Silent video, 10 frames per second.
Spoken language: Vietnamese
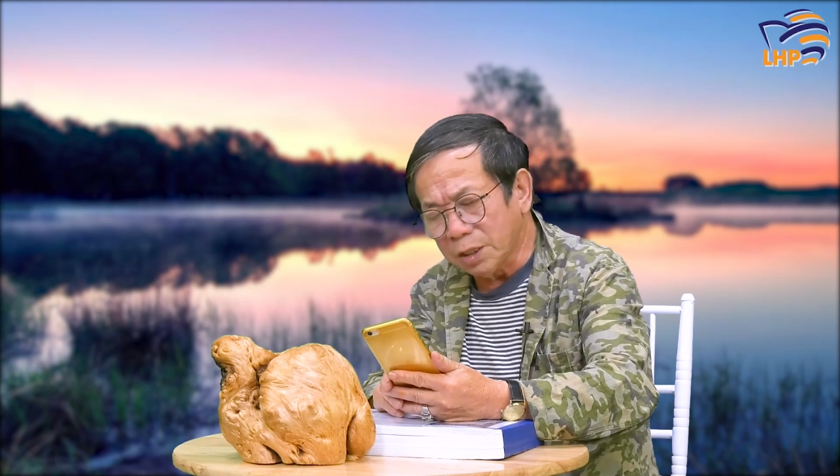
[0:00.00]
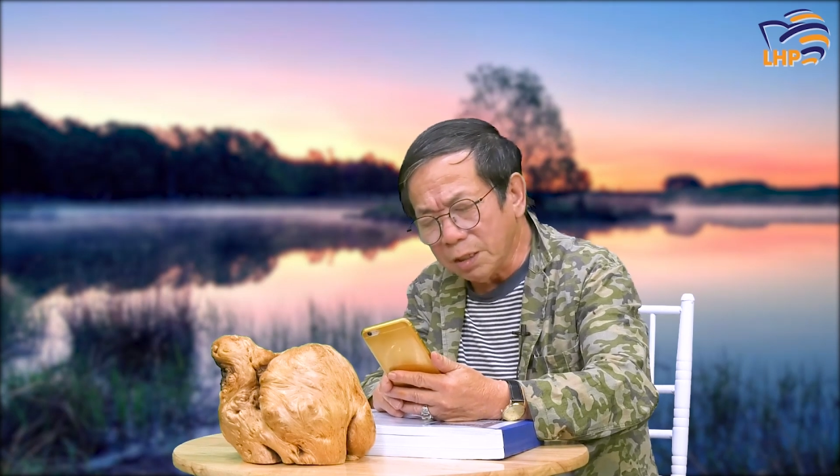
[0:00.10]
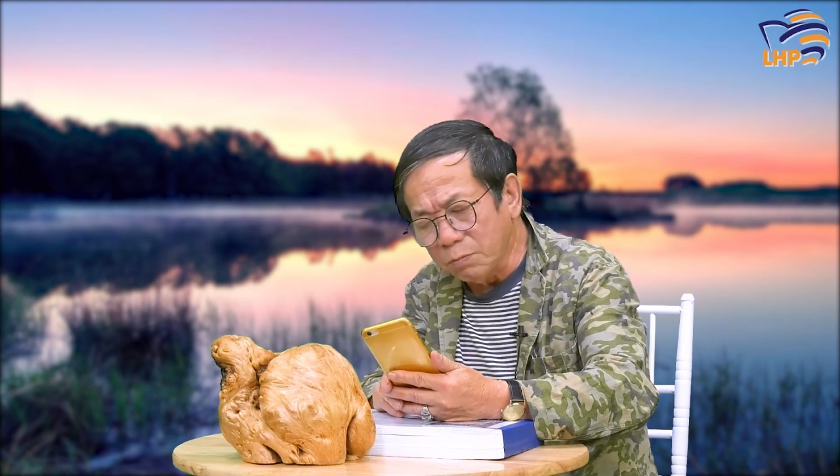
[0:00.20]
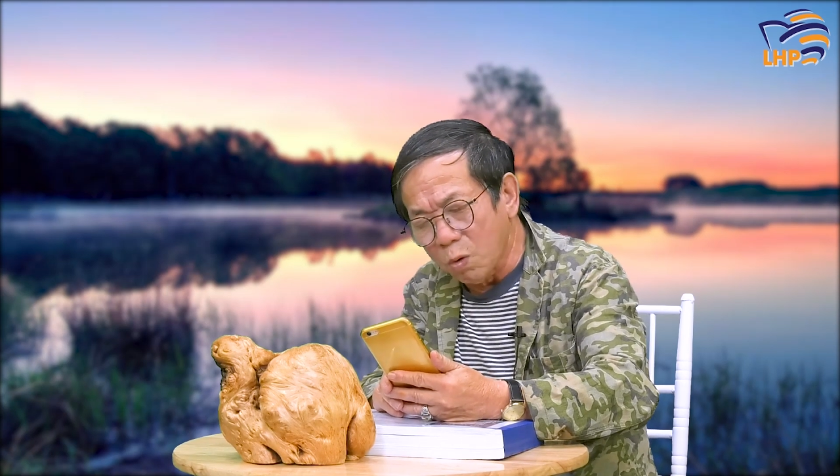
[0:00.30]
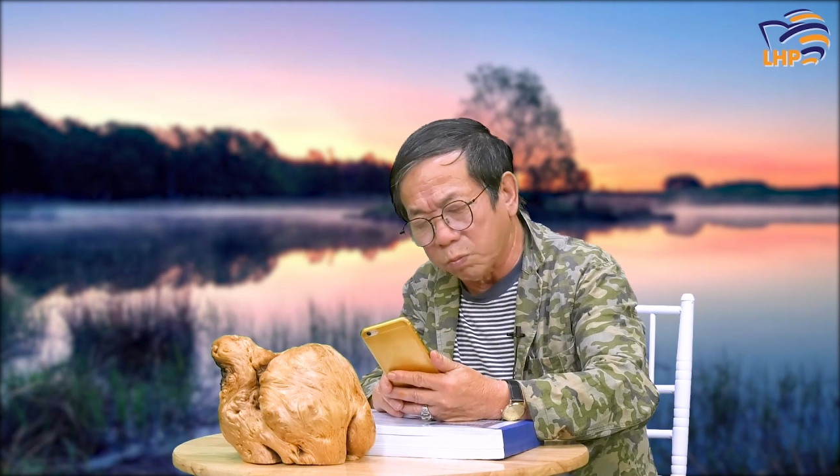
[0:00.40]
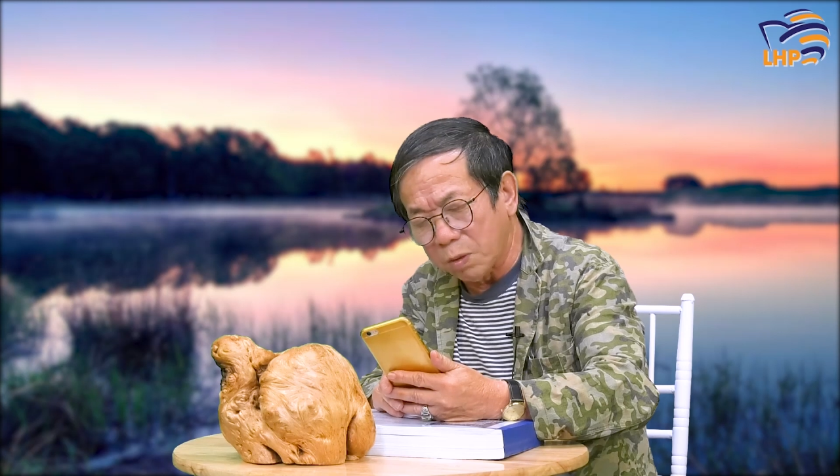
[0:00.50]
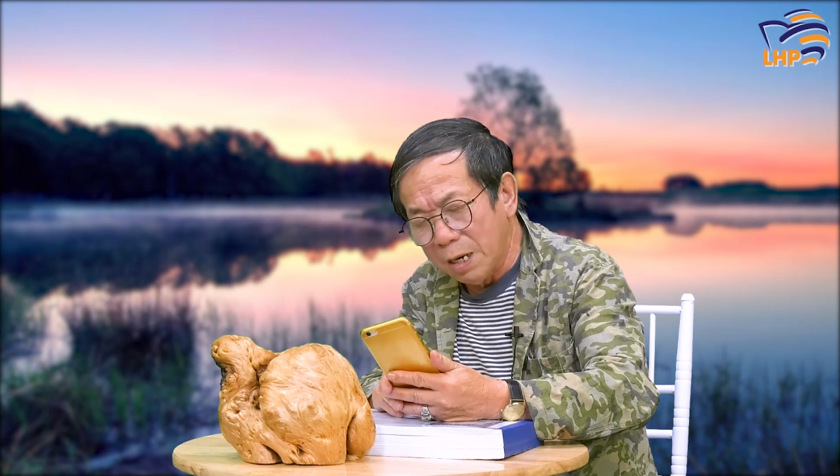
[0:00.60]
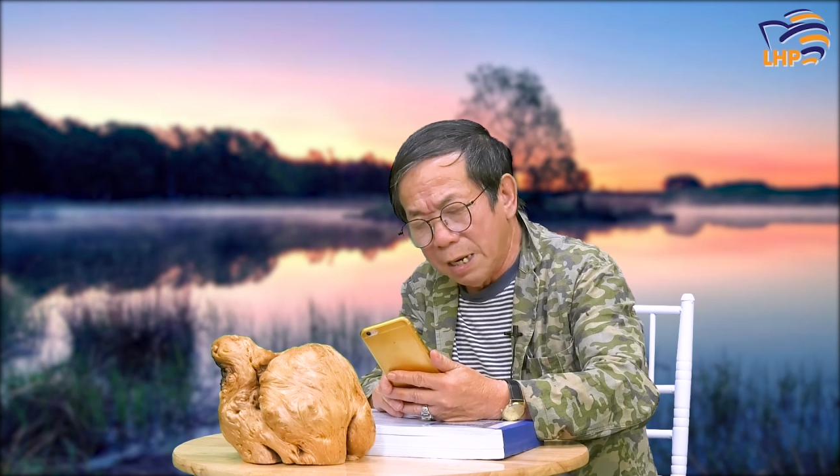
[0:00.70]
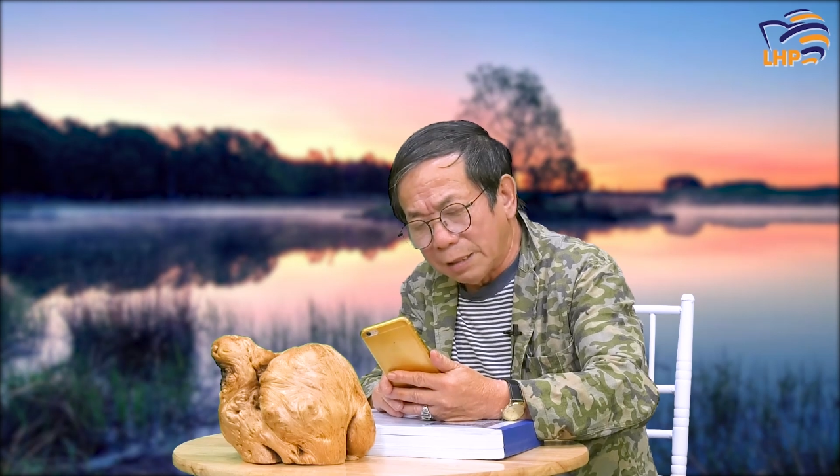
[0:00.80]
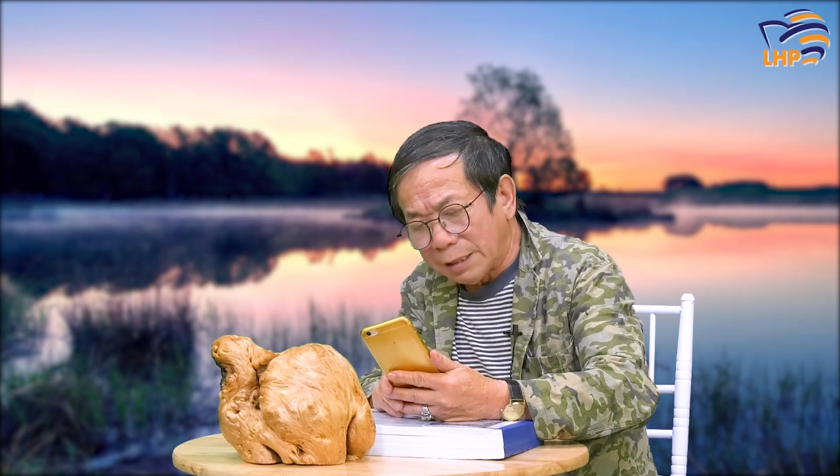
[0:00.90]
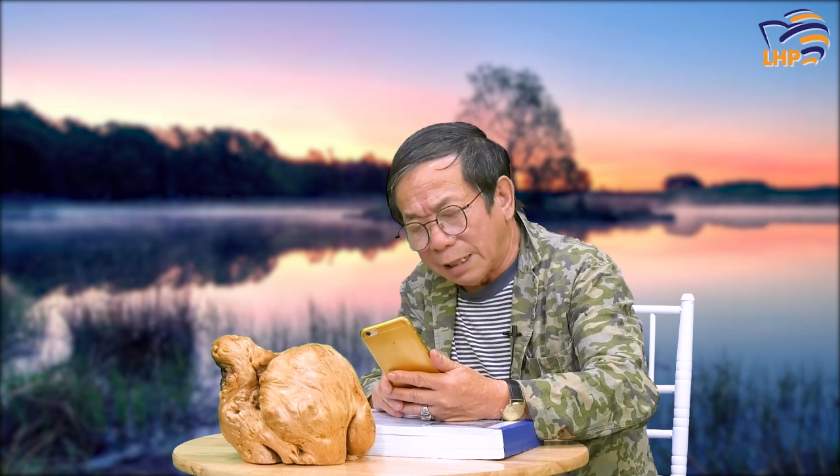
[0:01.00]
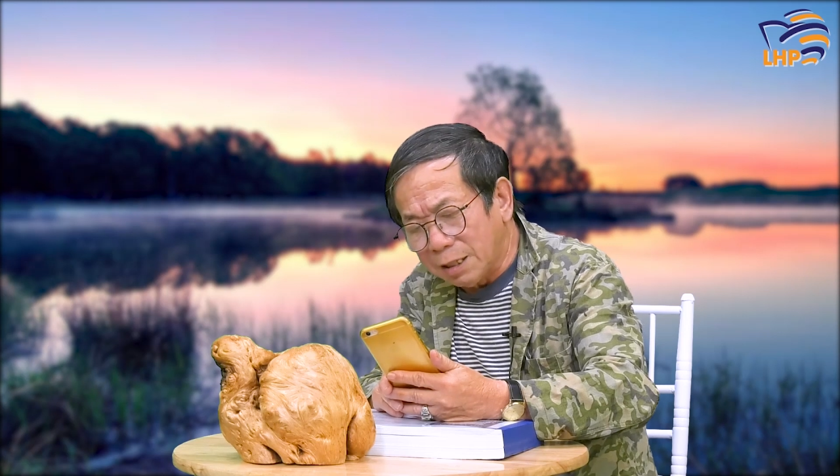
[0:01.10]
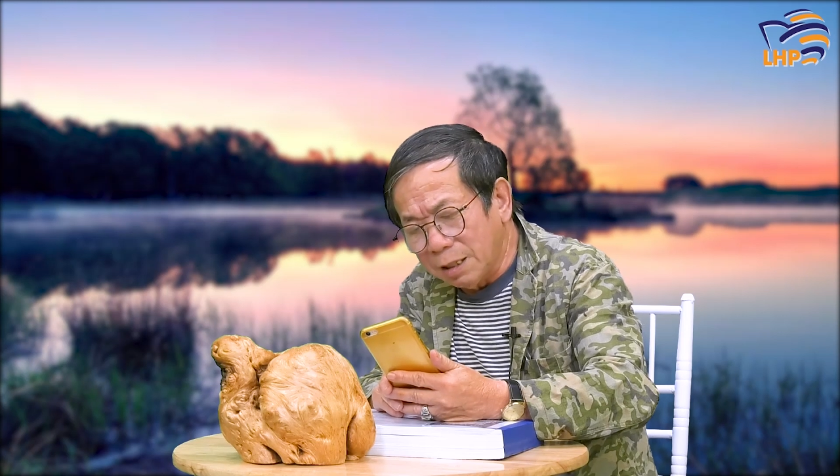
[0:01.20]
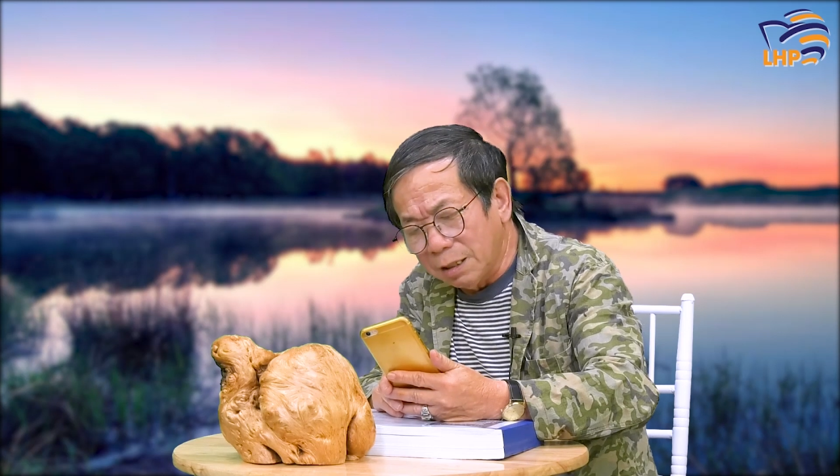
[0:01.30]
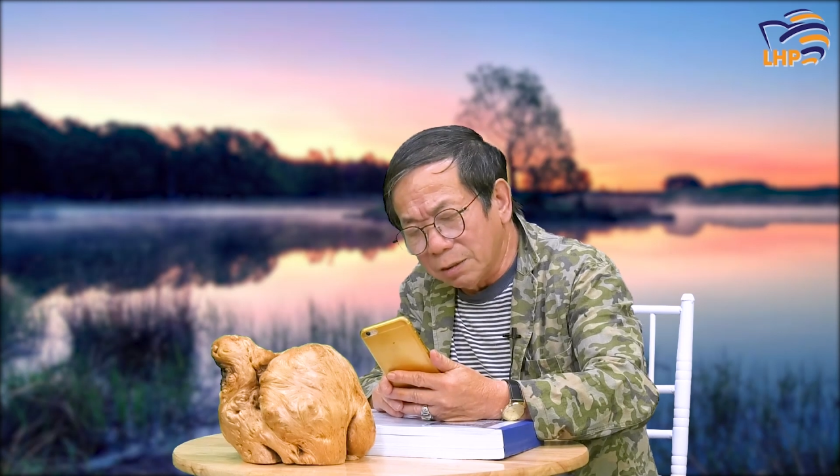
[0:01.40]
Trên bục, nhà
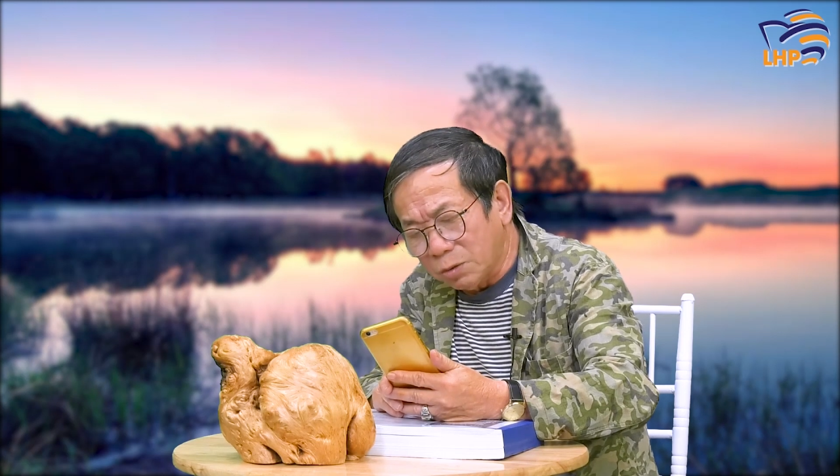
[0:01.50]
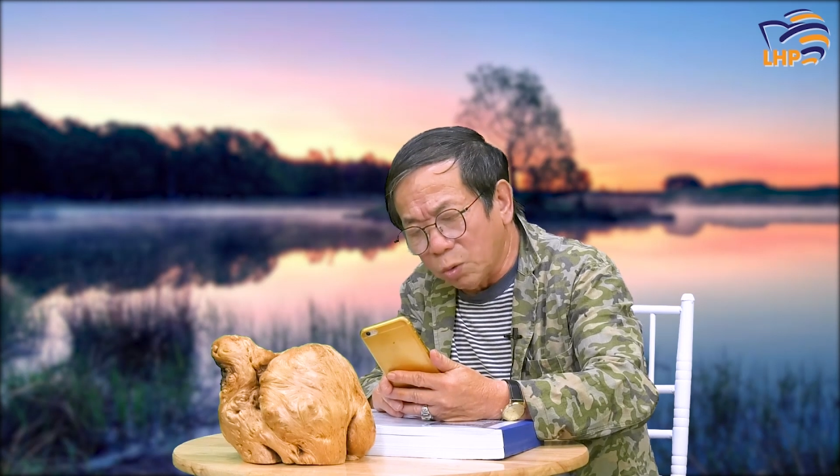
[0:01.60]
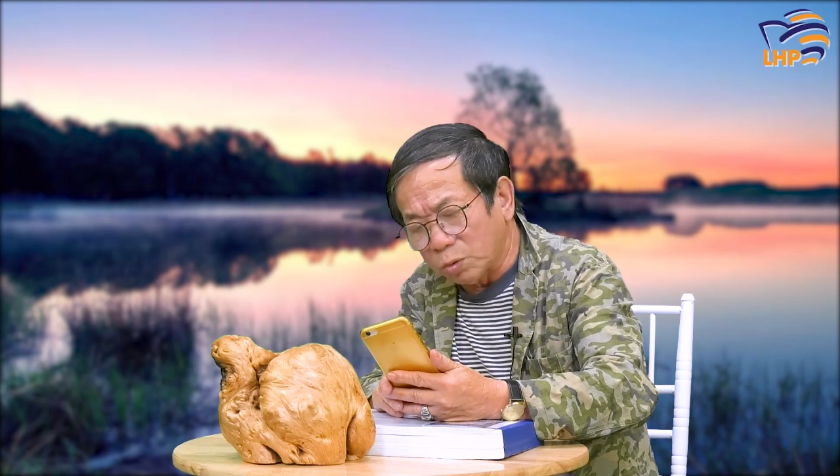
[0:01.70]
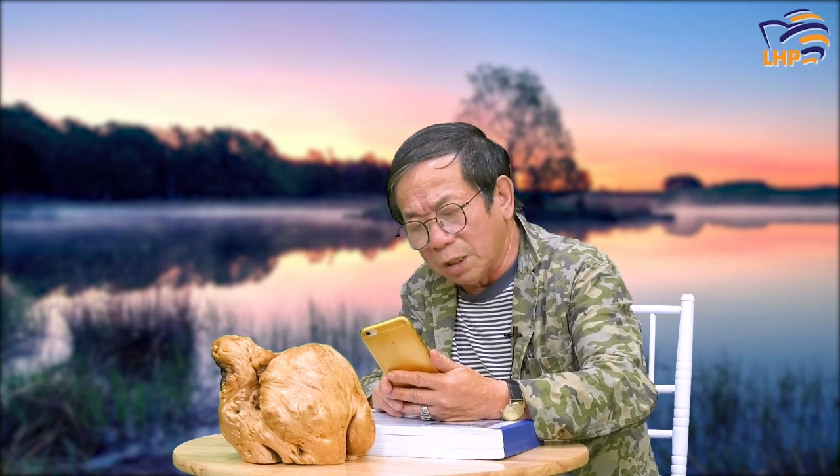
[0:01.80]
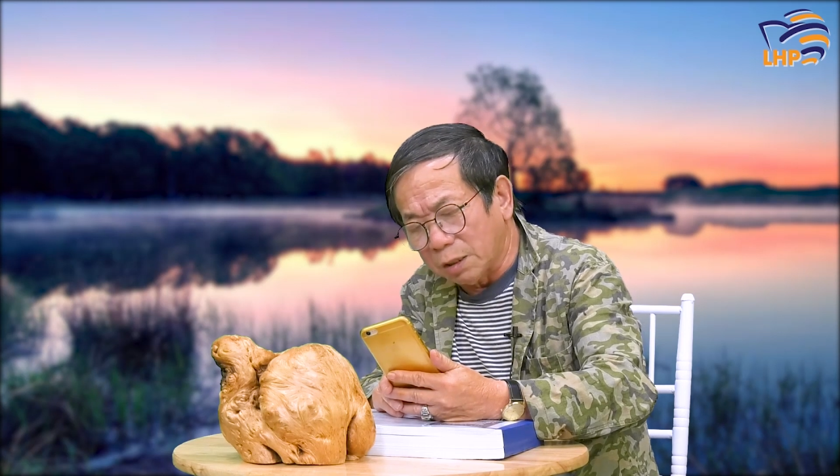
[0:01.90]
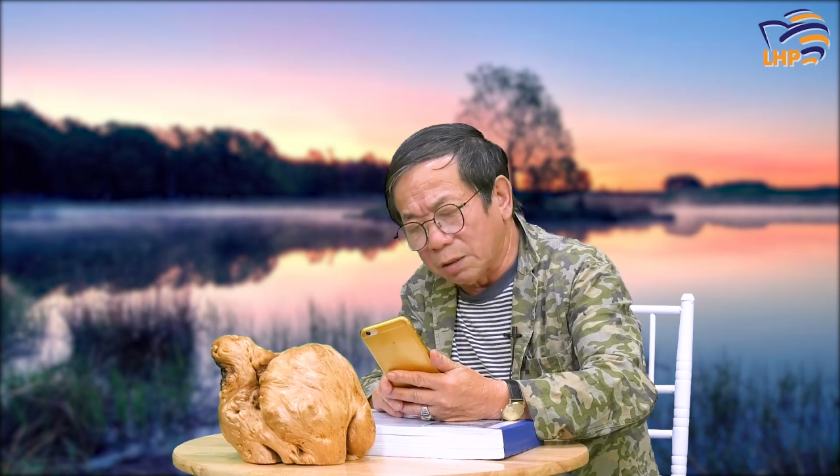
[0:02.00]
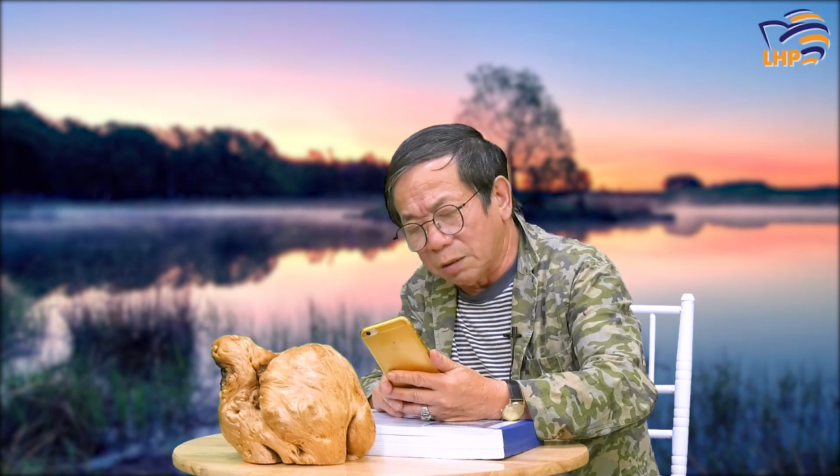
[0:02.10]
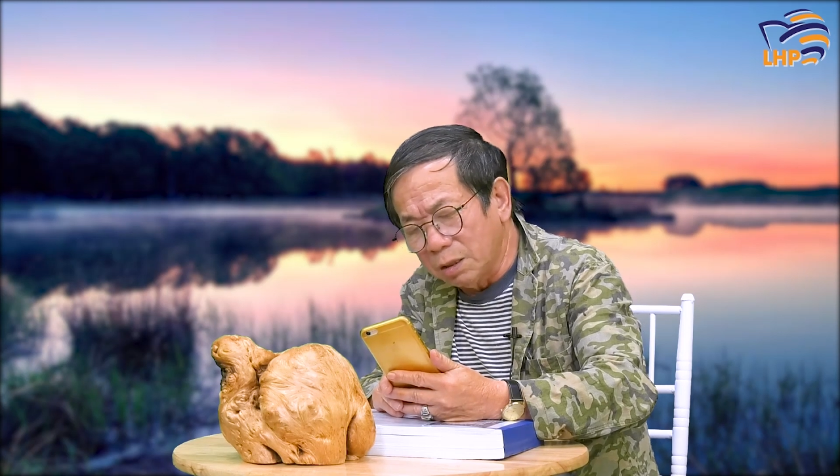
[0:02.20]
thơ chủ tịch